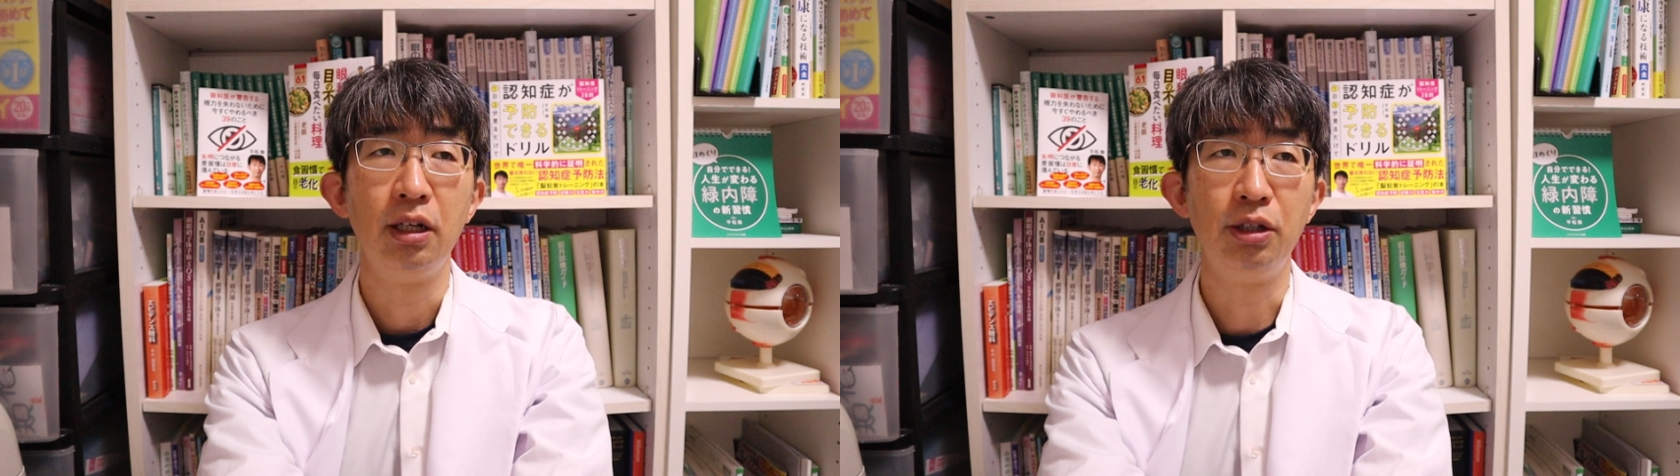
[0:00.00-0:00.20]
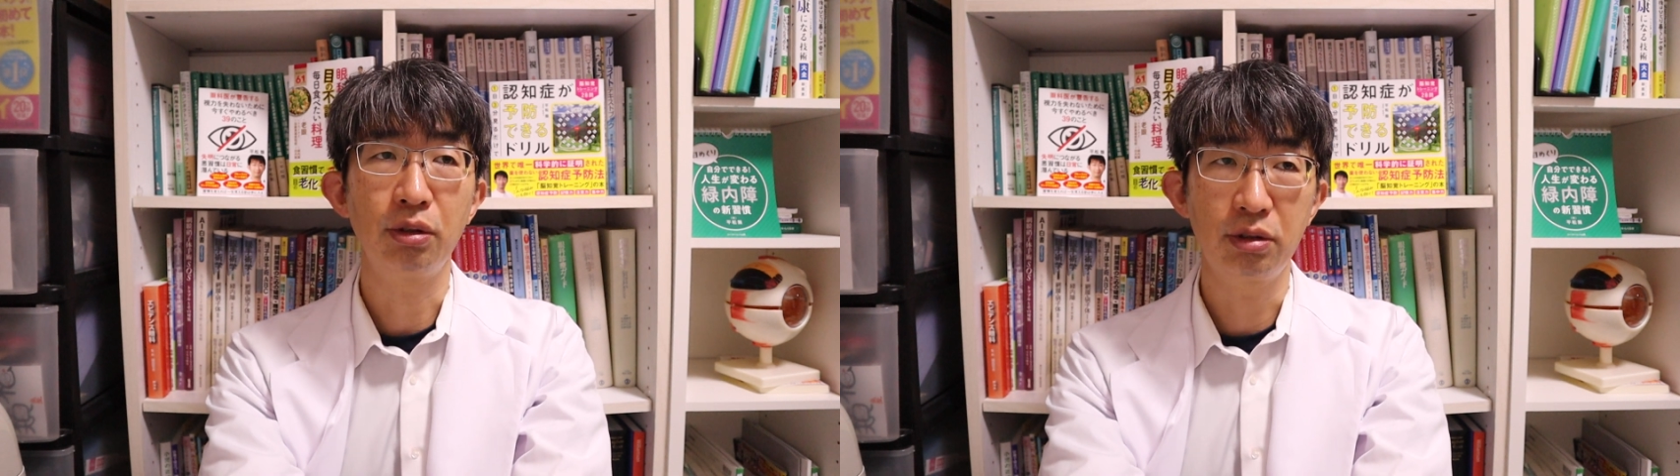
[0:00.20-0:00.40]

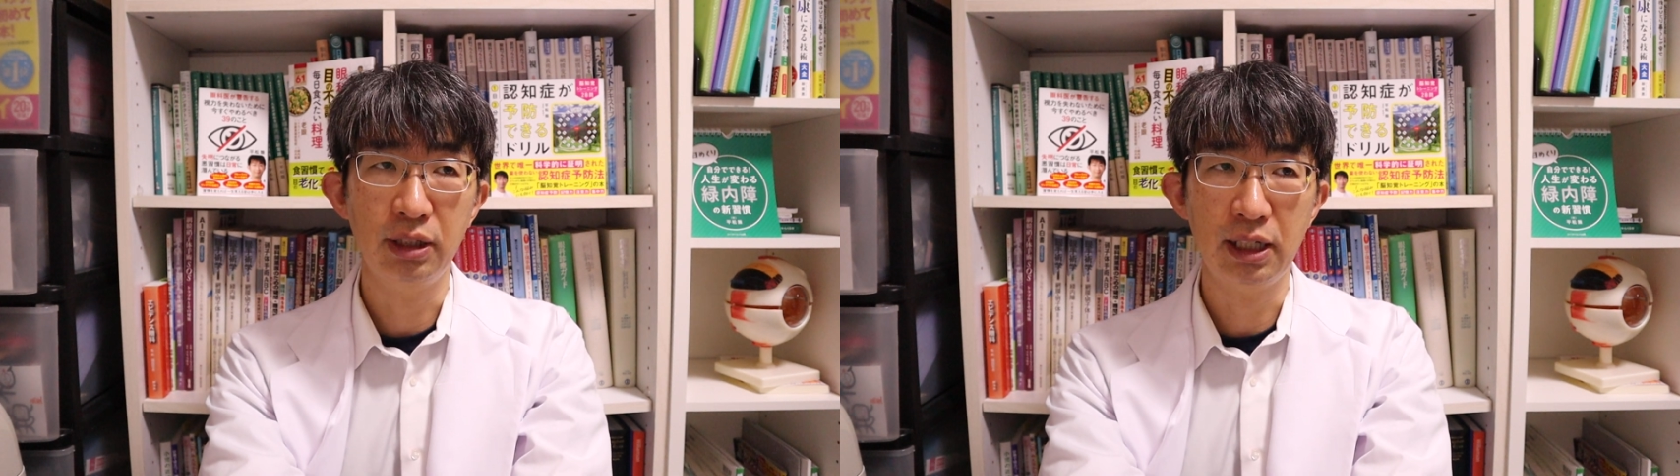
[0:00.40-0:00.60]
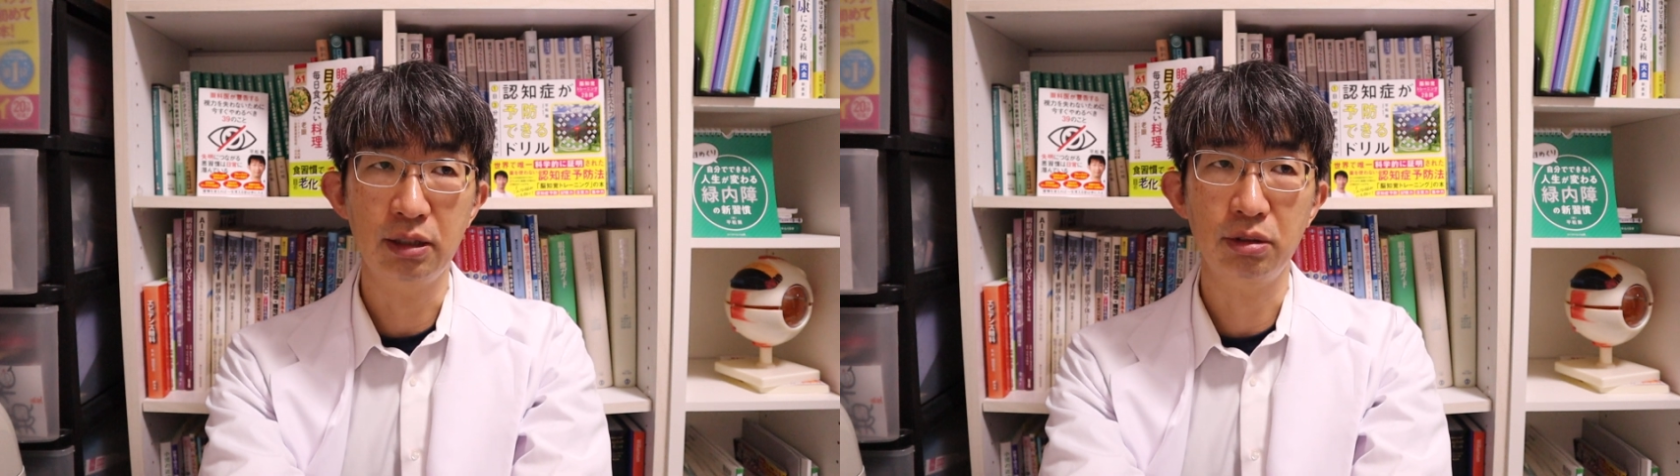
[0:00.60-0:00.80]
緑
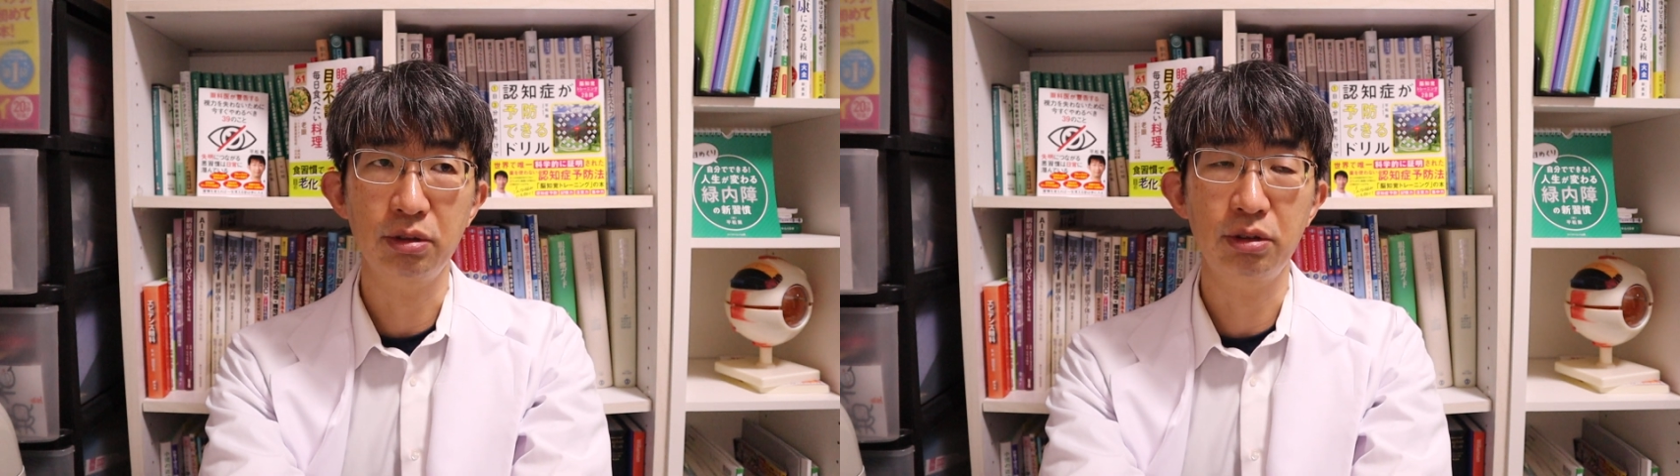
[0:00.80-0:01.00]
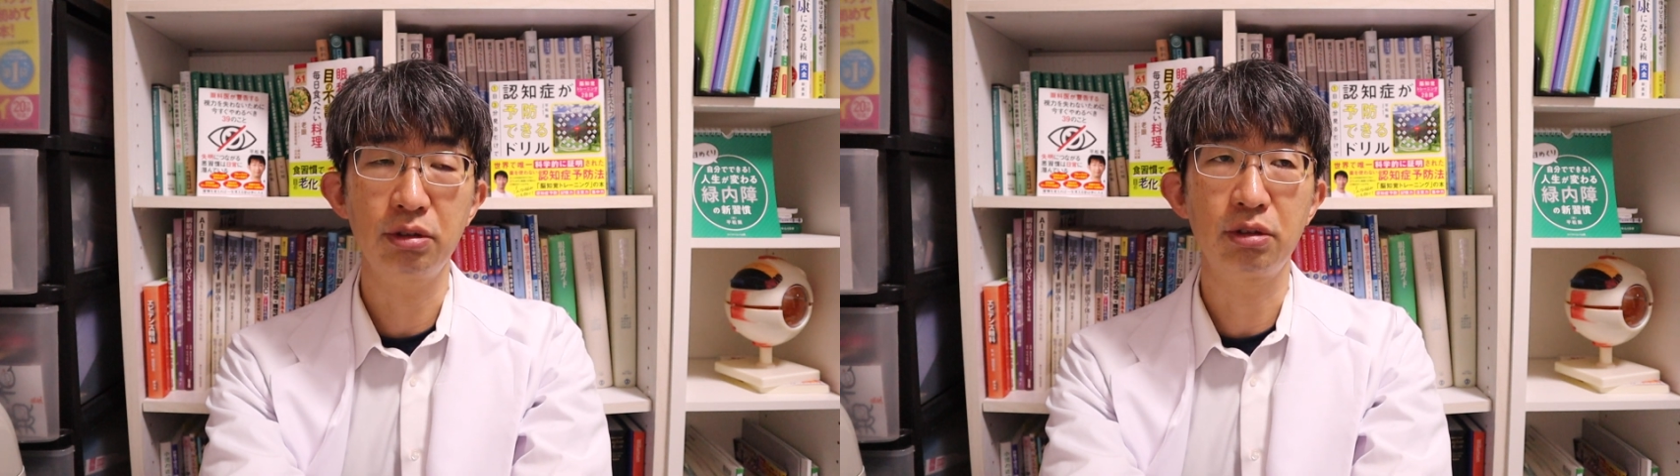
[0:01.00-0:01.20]
内
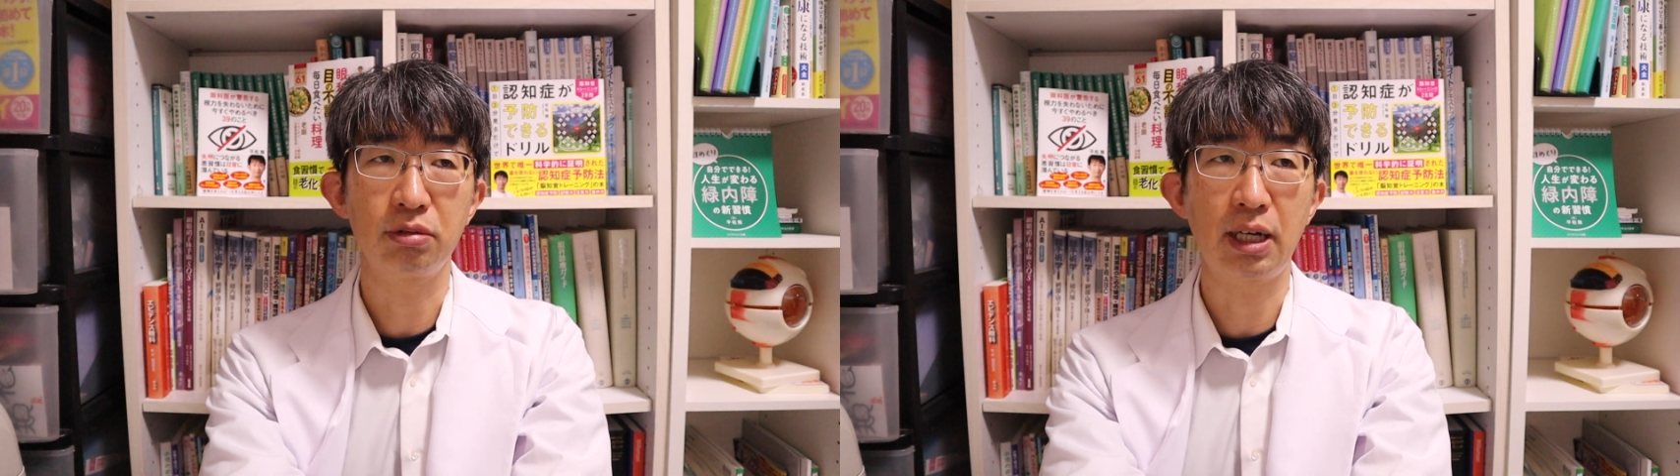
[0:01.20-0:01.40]
障手術